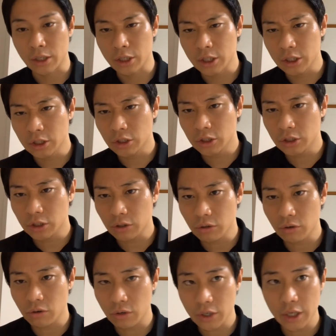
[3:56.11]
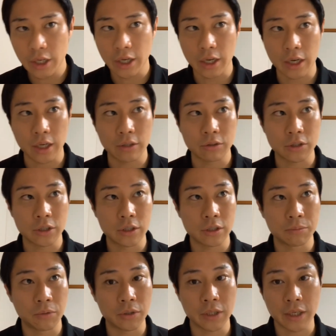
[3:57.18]
非常にあの
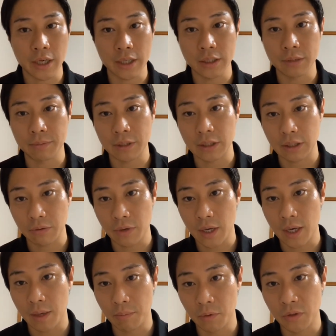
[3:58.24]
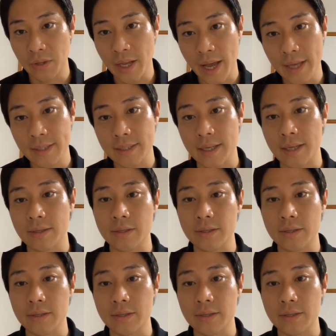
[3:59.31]
質問に関しましては、もうナンセ